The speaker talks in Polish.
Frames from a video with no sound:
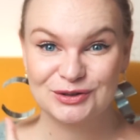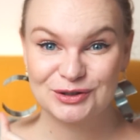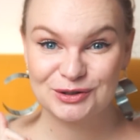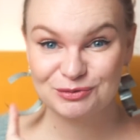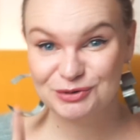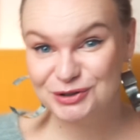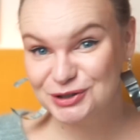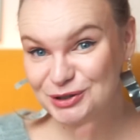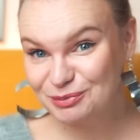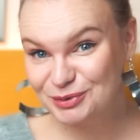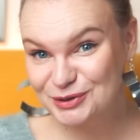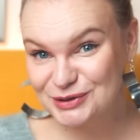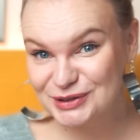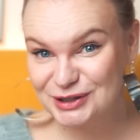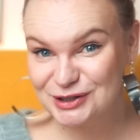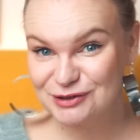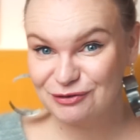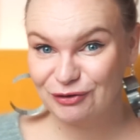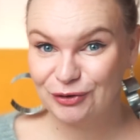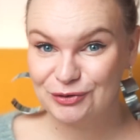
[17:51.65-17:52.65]
czyli musicie
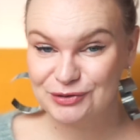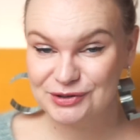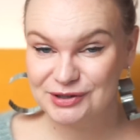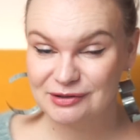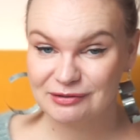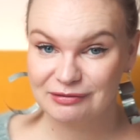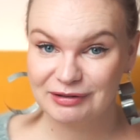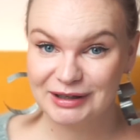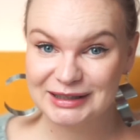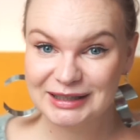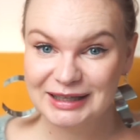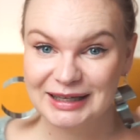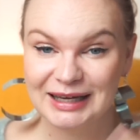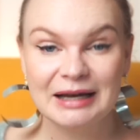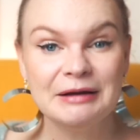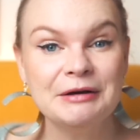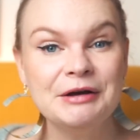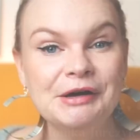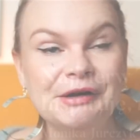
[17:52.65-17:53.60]
poznać swoją sylwetkę.